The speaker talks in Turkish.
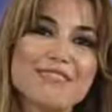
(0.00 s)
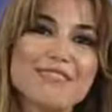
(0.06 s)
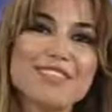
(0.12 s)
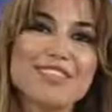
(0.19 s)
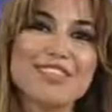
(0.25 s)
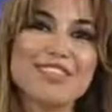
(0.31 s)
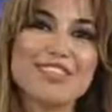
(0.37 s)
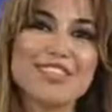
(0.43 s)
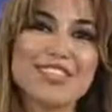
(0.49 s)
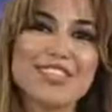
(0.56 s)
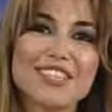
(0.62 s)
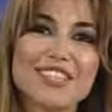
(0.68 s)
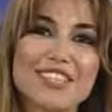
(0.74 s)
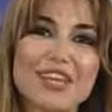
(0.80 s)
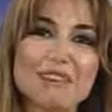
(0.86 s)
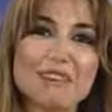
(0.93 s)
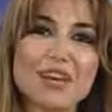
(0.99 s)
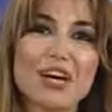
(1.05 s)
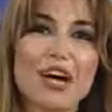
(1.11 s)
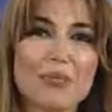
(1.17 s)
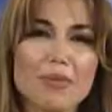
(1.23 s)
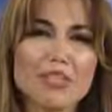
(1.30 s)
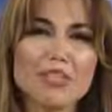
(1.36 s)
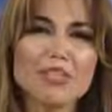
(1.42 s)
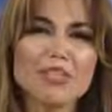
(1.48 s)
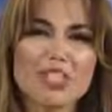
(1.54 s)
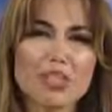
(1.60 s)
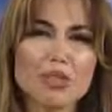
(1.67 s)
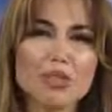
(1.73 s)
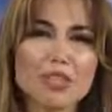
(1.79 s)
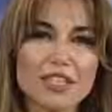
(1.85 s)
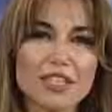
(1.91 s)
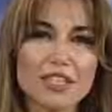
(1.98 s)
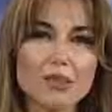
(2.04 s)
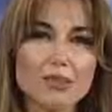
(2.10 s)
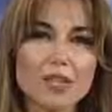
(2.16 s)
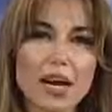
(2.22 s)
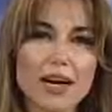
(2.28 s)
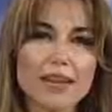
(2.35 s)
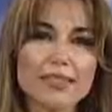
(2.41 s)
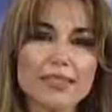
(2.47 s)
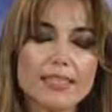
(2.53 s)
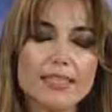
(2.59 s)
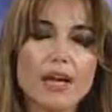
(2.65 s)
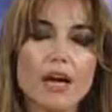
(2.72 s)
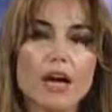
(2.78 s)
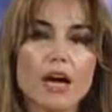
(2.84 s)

birinci yarıda bir ABD seçimlerinde bıraktık.